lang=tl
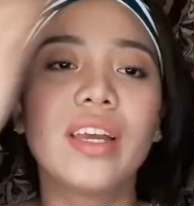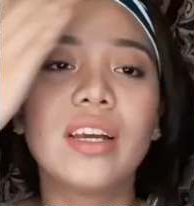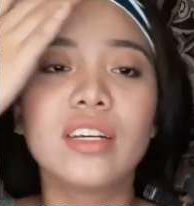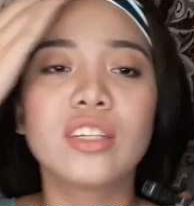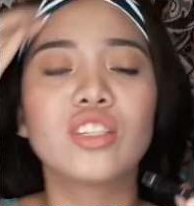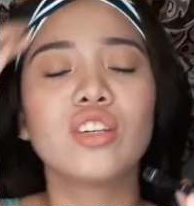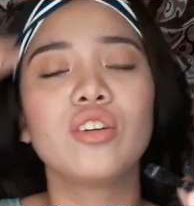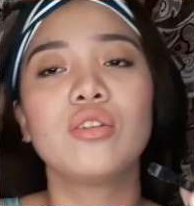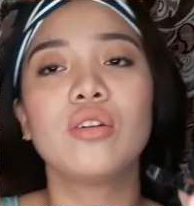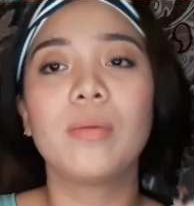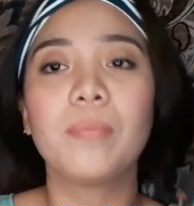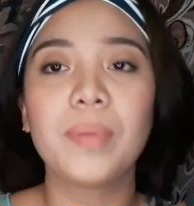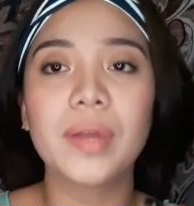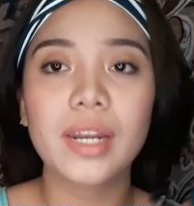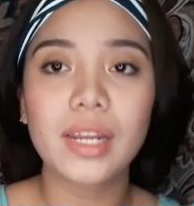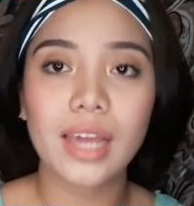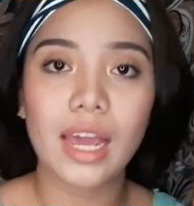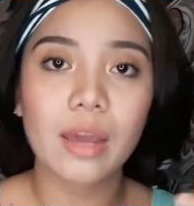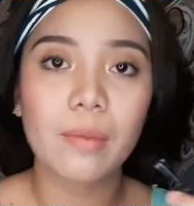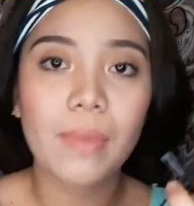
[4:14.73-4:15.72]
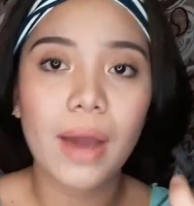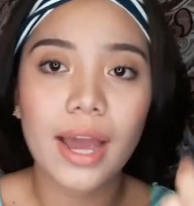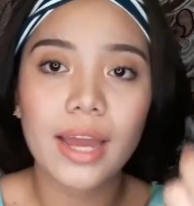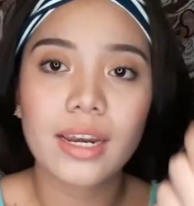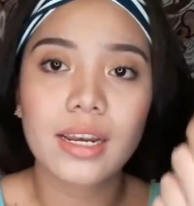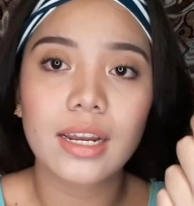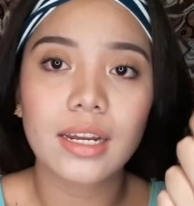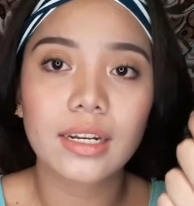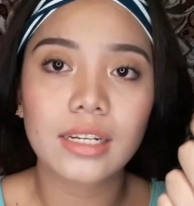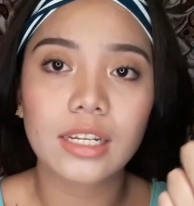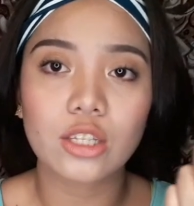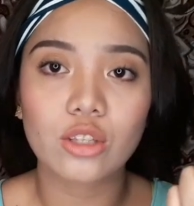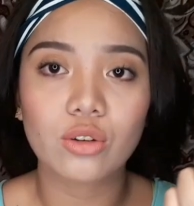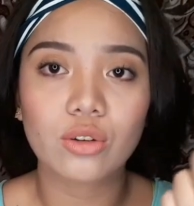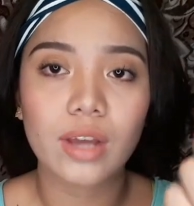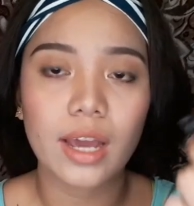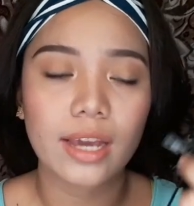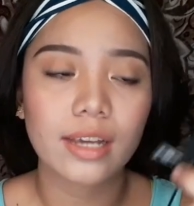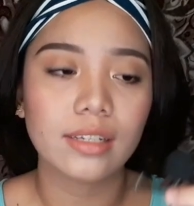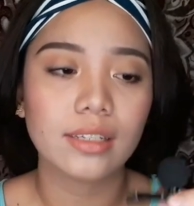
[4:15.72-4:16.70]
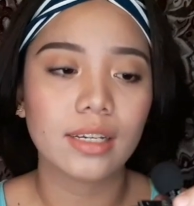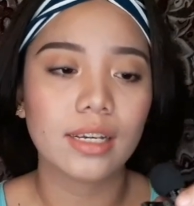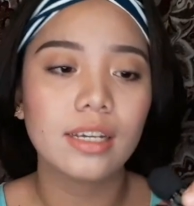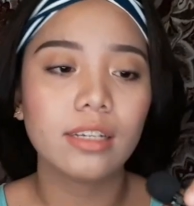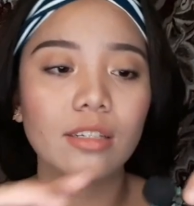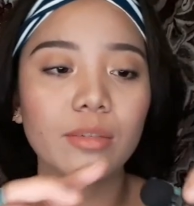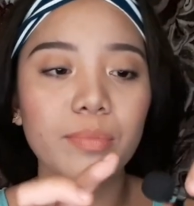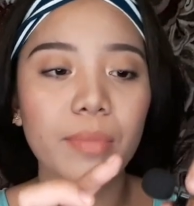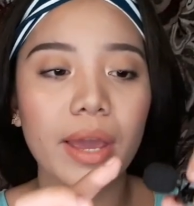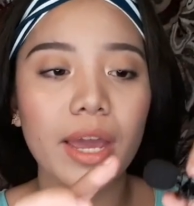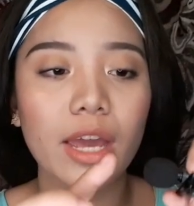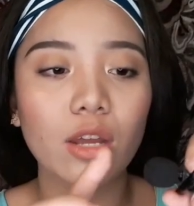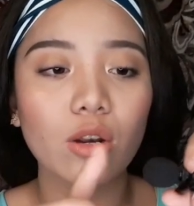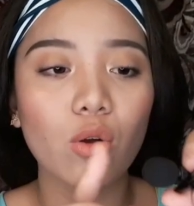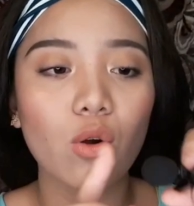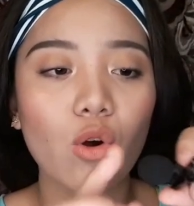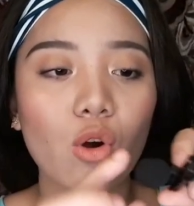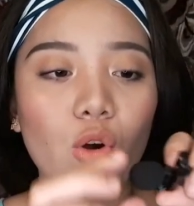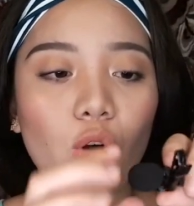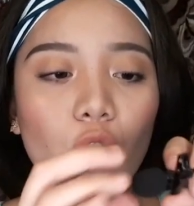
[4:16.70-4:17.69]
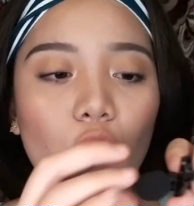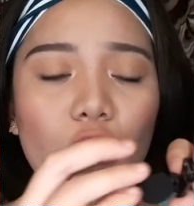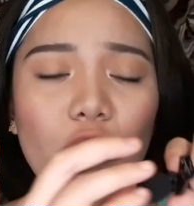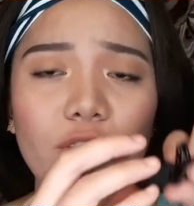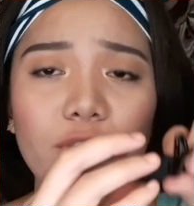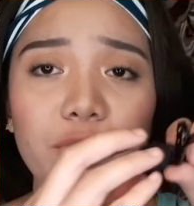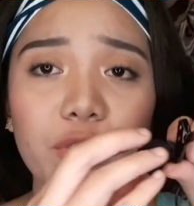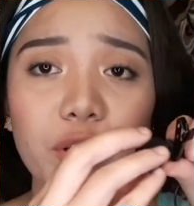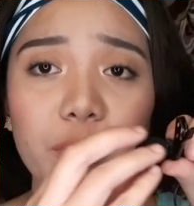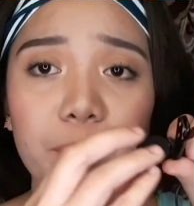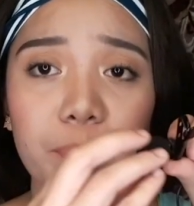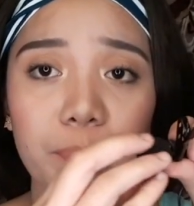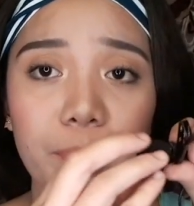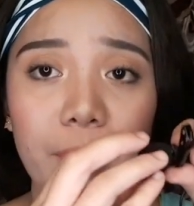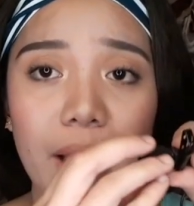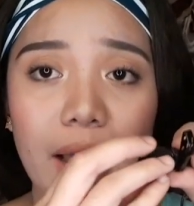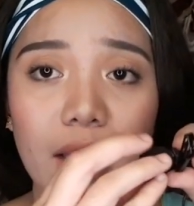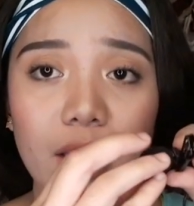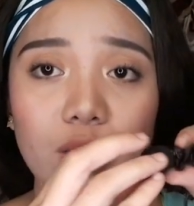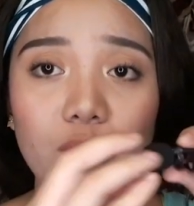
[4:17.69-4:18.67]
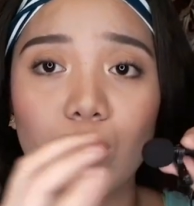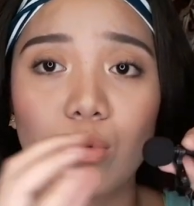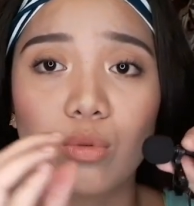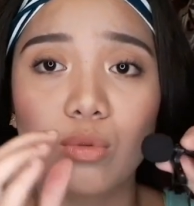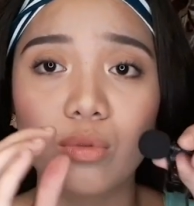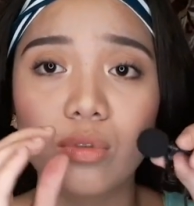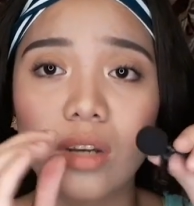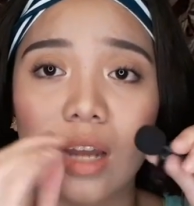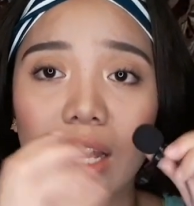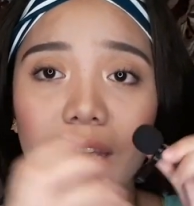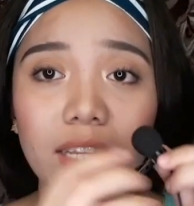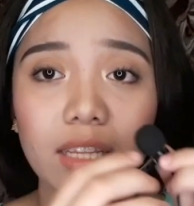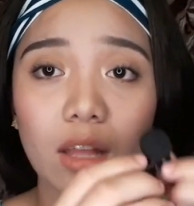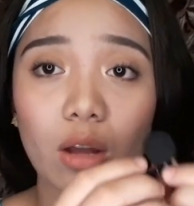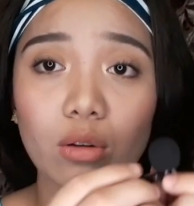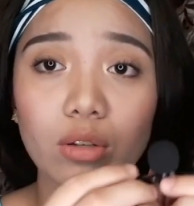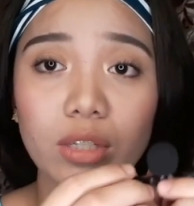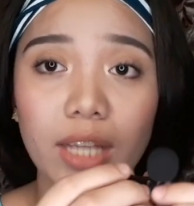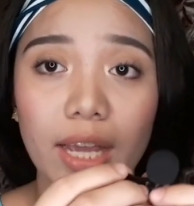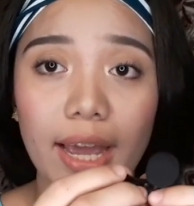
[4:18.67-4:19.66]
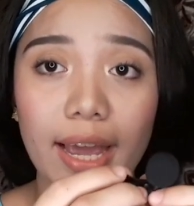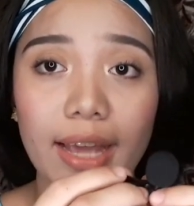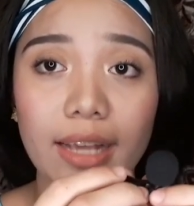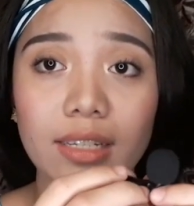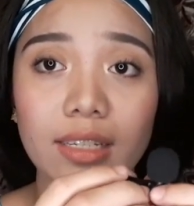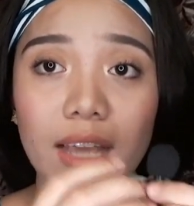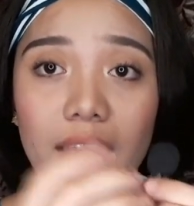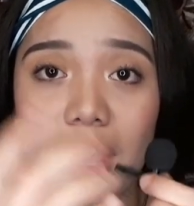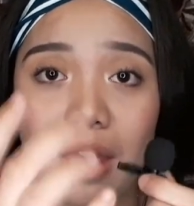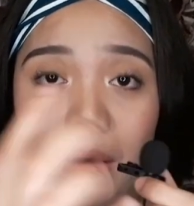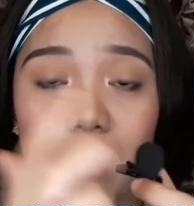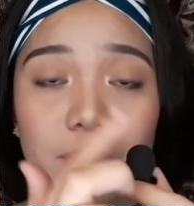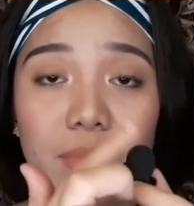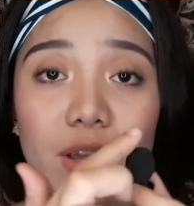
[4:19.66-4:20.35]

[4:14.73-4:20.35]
So, ang pinagkaibahan lang nito, guys, is merong cover pa yung nakita ko sa SM.